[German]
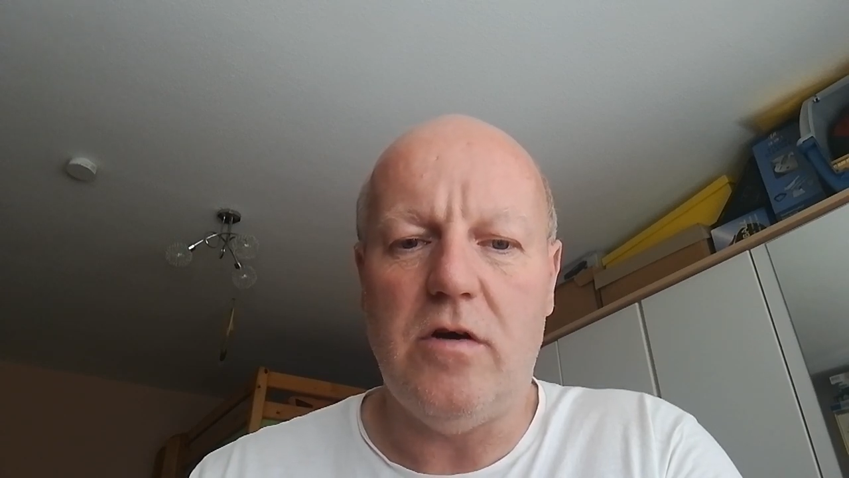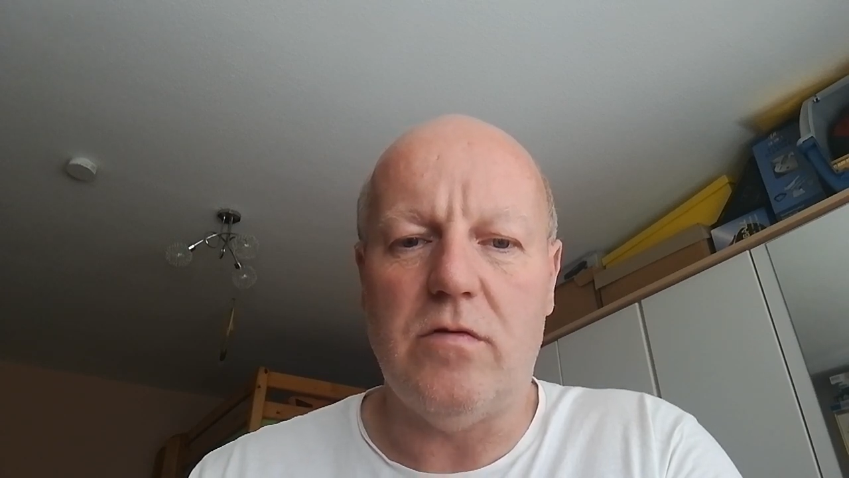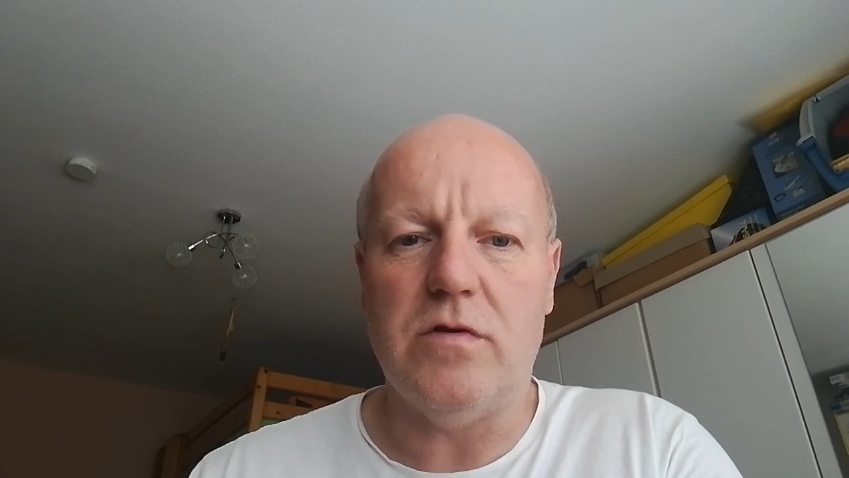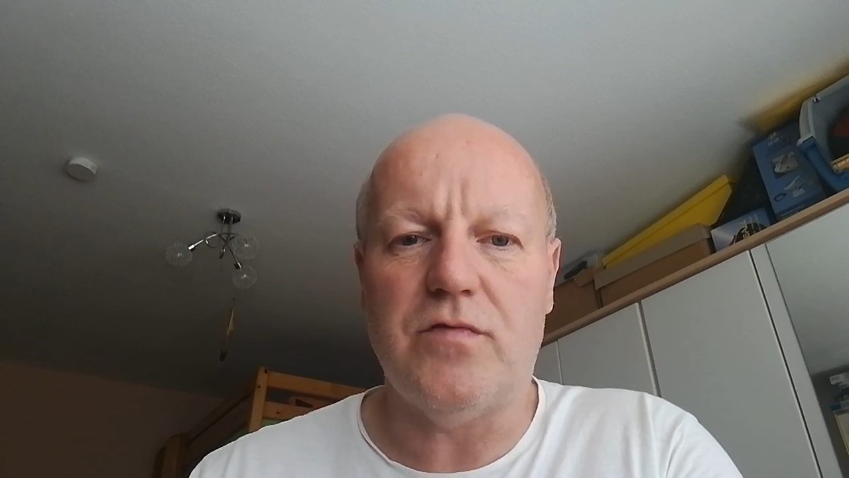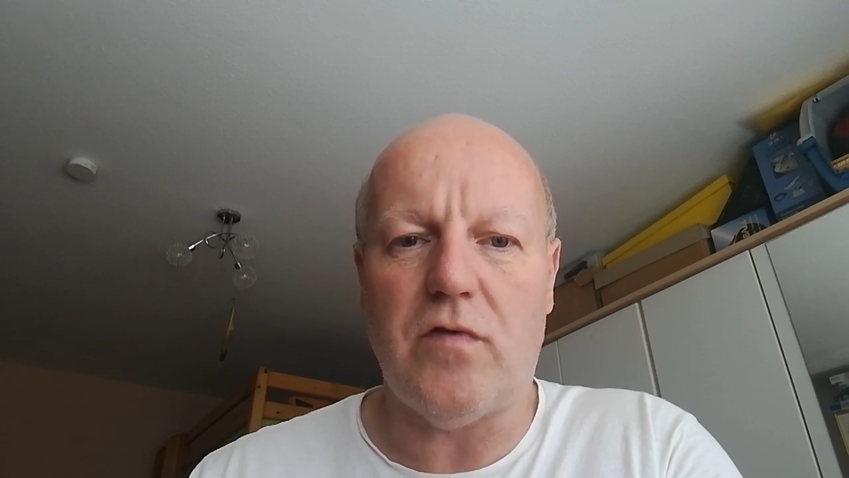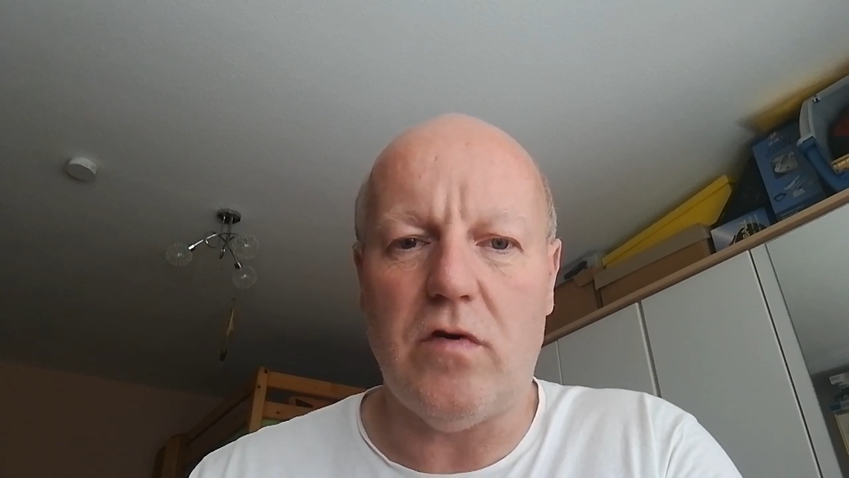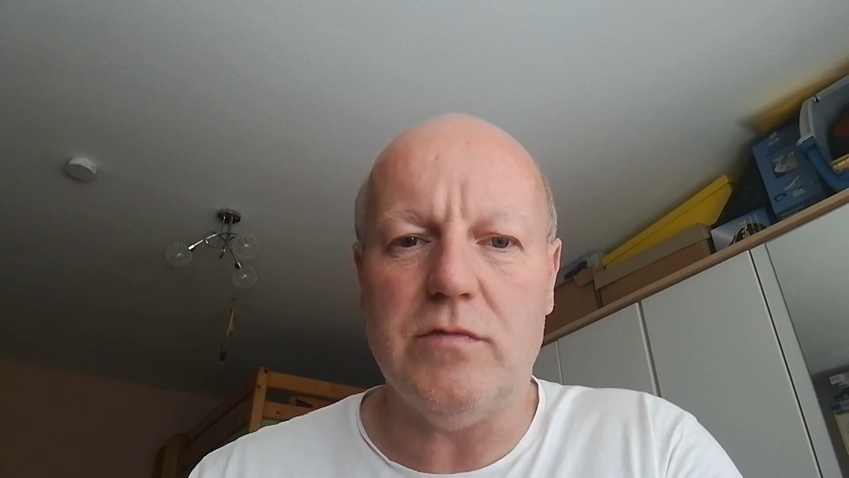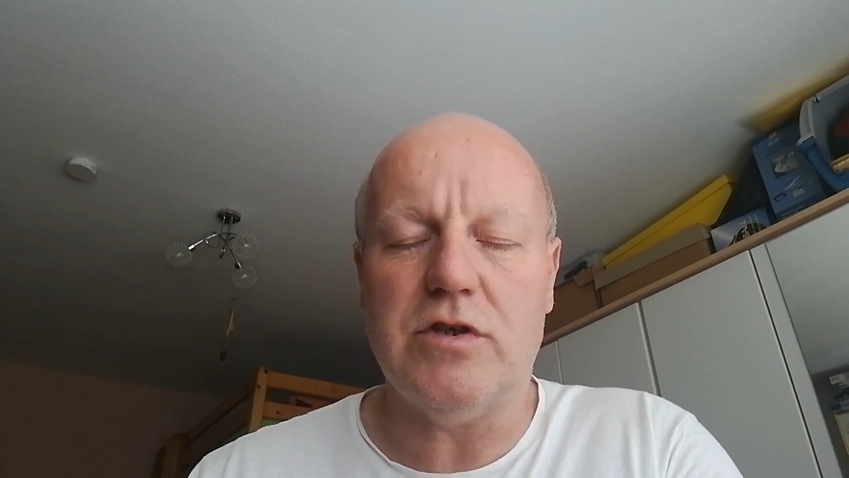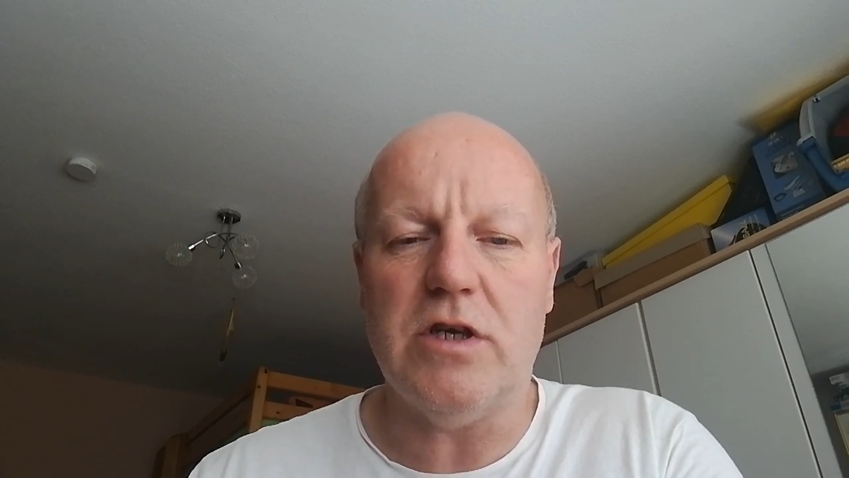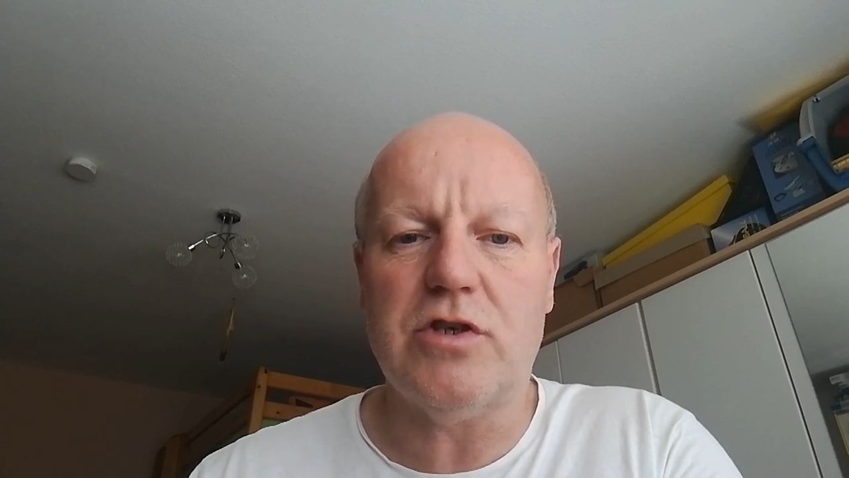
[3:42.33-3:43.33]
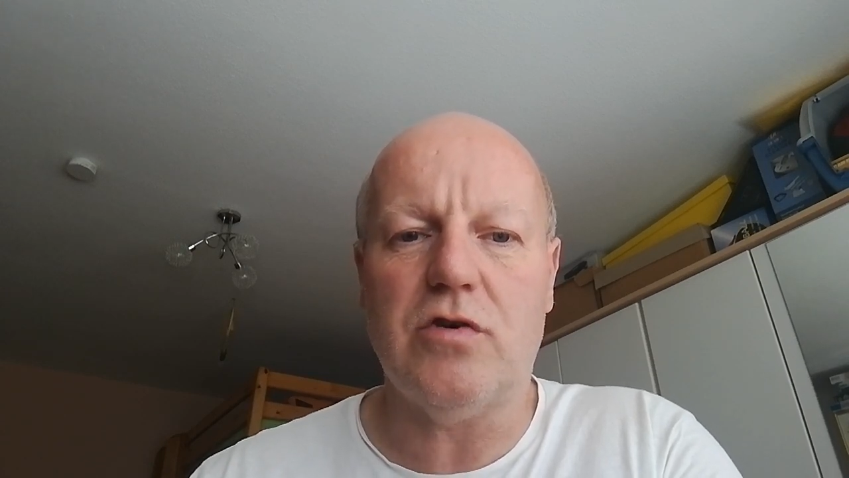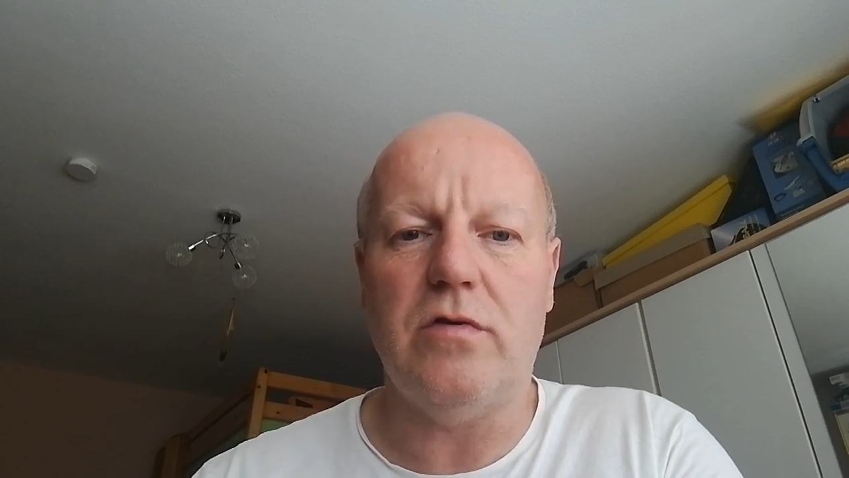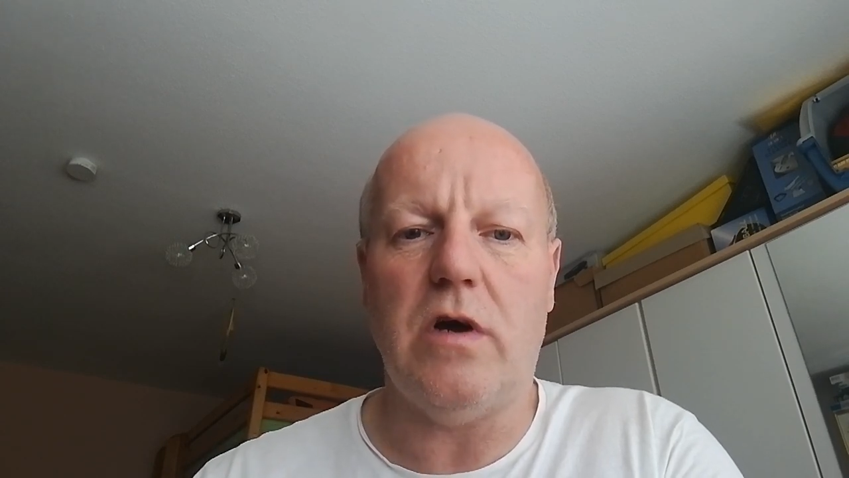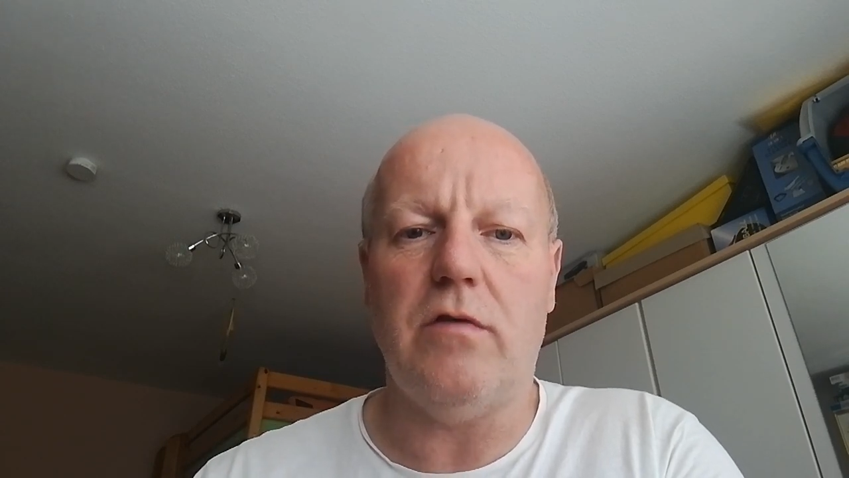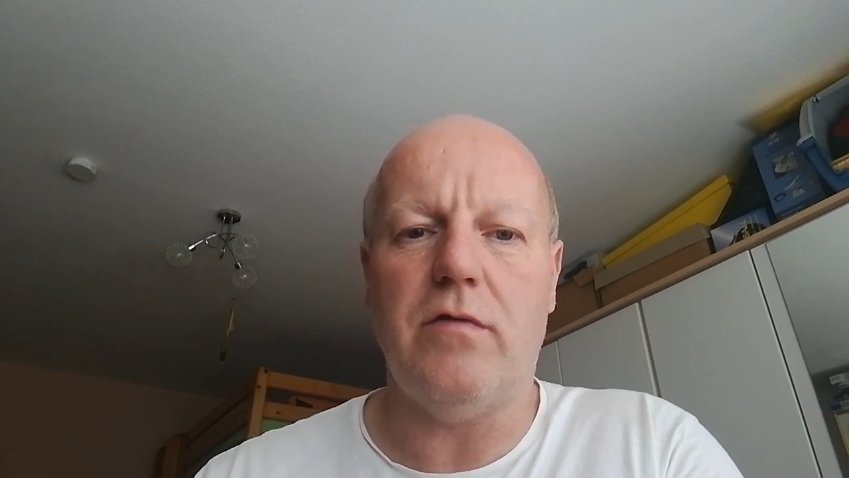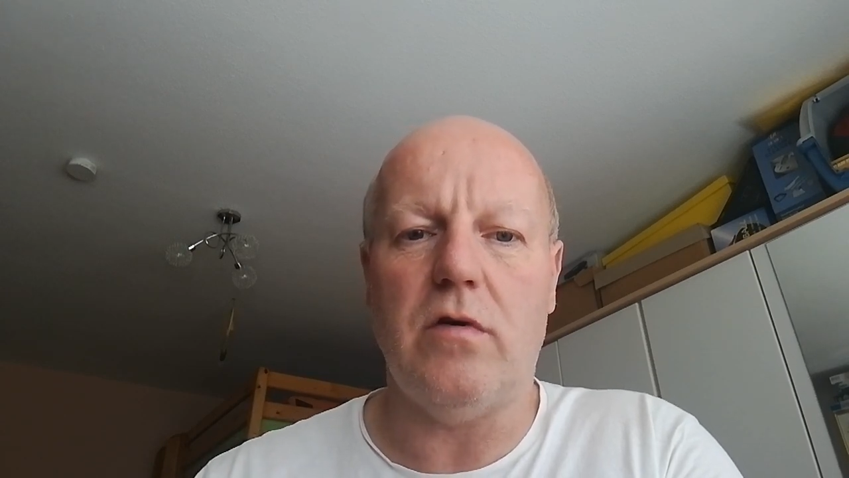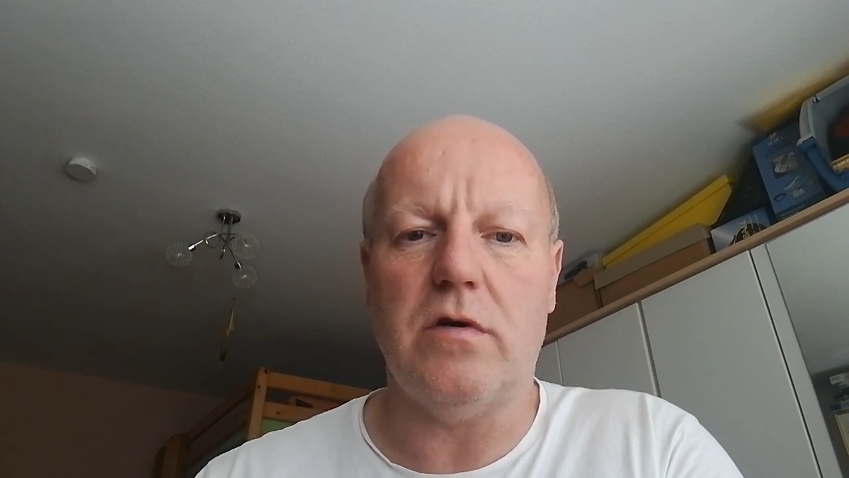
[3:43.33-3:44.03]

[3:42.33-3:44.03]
und ich freue mich jetzt schon auf eure